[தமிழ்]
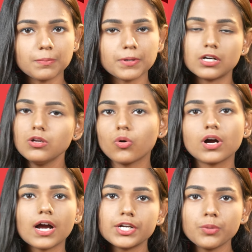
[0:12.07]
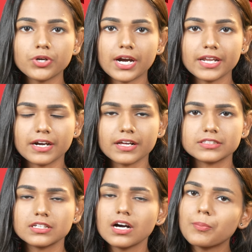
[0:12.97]
தப்புகள் உங்கள் கண்ணு முன்னாடி
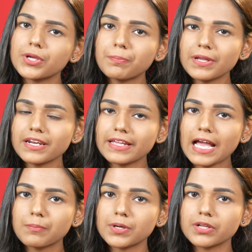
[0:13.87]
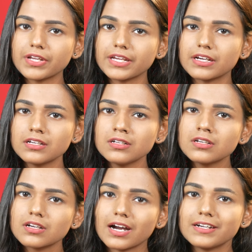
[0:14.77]
நடக்குது அப்போ எப்படி ரியாக்ட் பண்ணுவீங்க
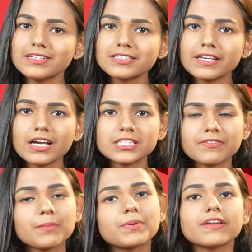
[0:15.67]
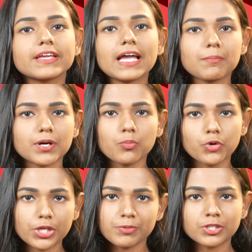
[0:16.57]
கண்ணு தெரியாதவன் எப்படி ரியாக்ட் பண்ண
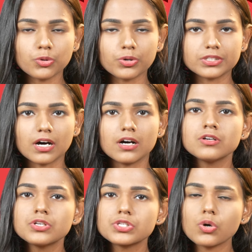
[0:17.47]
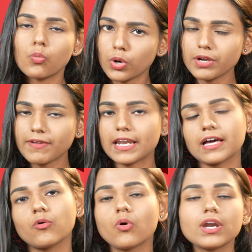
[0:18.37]
முடியும்னு தோணுதா ஸோ ஒருவேளை
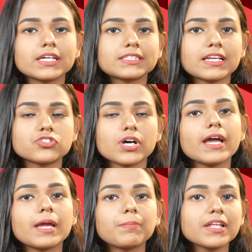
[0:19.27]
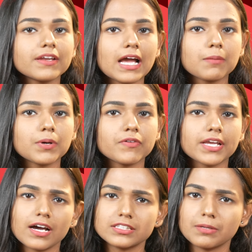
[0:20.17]
உங்களுக்கு தெரிஞ்சால் எப்படி ரியாக்ட்
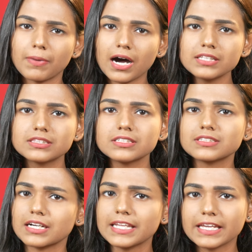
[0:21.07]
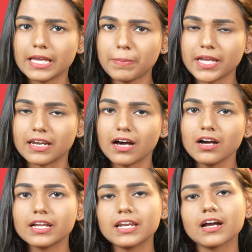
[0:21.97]
பண்ணுவீங்க அதை பார்த்து தட்டி கேட்பீங்களா
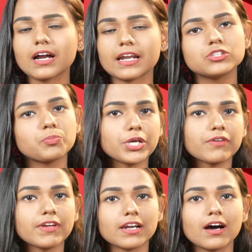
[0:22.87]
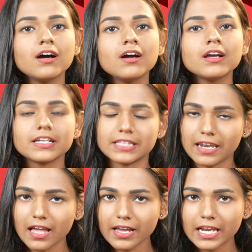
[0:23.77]
இல்லை கடந்து போயிடுவீங்களா இது
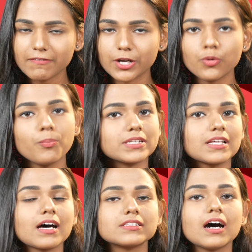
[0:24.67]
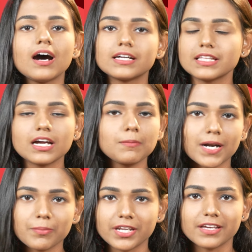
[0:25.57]
எல்லா கேள்விக்கும் பதிலாக தான் அந்தகன்
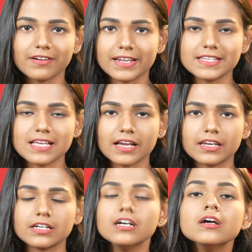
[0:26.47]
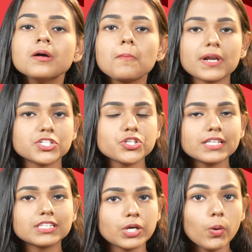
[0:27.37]
படம் இன்னைக்கு ரிலீஸ் ஆகியிருக்கு
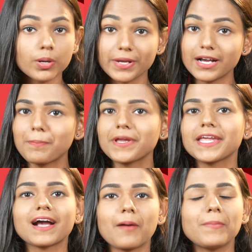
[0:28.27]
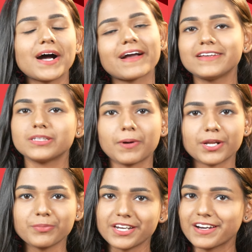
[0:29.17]
பிரசாந்துக்கு ஒரு மிகப்பெரிய கம்பேக்காக இந்த
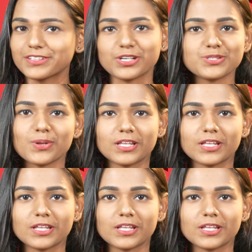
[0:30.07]
படம் இருக்குன்னு தான் சொல்ல